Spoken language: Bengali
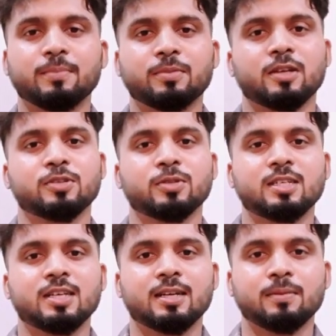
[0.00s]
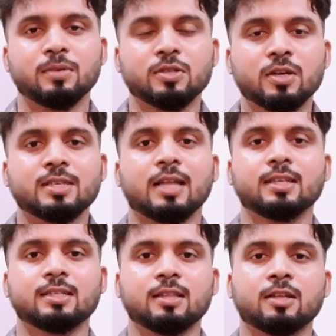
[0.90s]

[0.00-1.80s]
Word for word: আপনারা যদি সেটা বিষয়ে জানতে চান